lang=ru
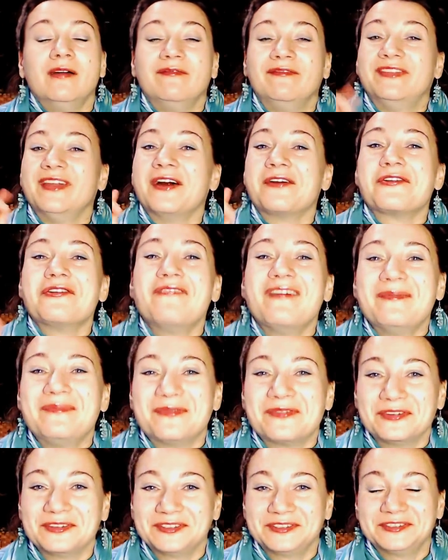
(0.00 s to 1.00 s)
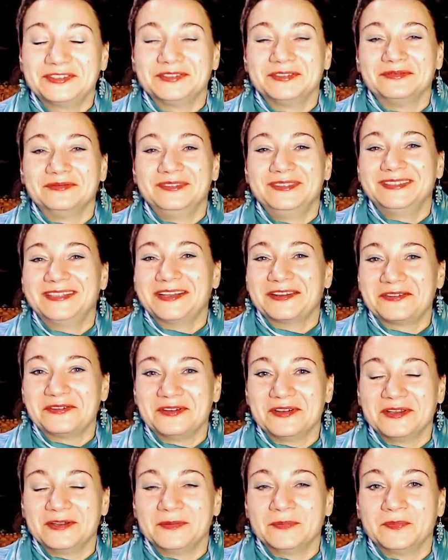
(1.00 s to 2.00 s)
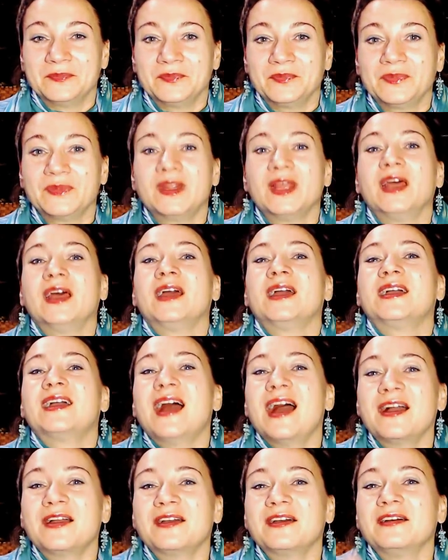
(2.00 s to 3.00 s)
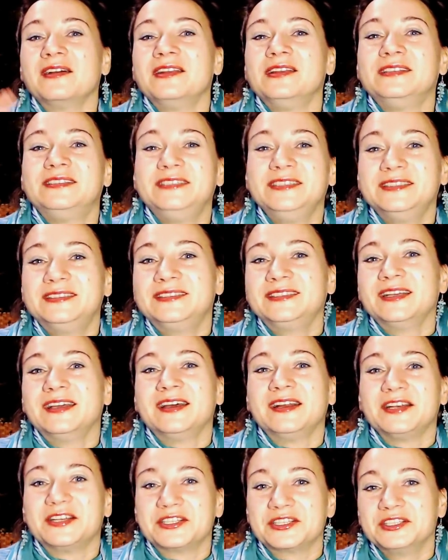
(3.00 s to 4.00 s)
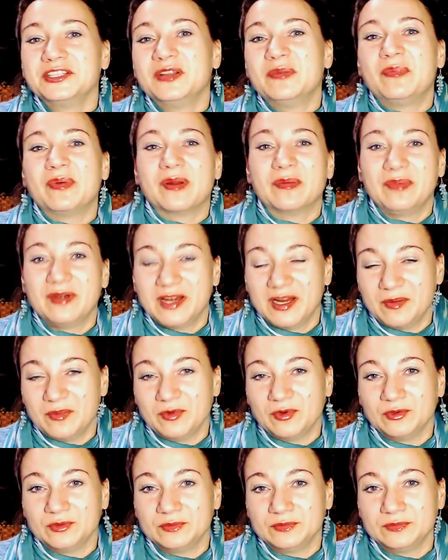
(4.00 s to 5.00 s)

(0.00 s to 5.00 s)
Второй вопрос был такой. Как лисица решила проблему?